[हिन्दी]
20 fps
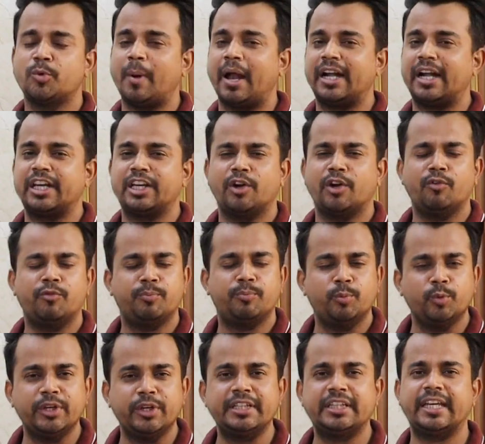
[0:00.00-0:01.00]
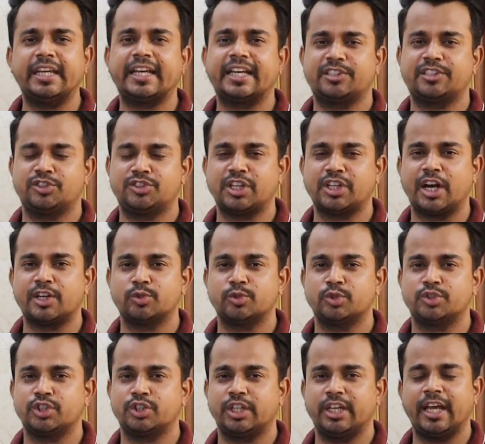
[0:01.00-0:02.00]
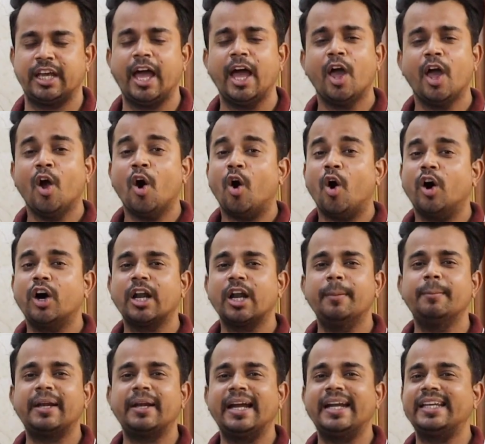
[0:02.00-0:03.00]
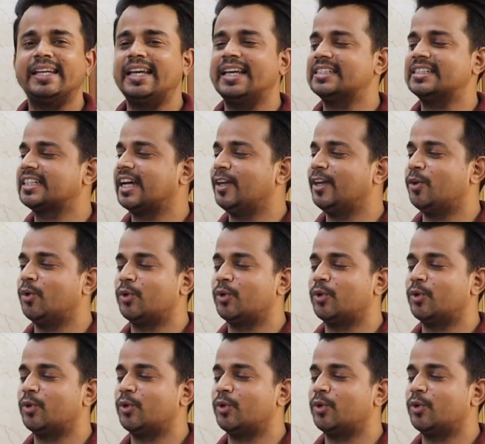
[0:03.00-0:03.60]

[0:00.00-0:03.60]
जो बैटरी है वो पूरी तरीके से चार्ज हो चुकी है और हम रेडी हैं इसका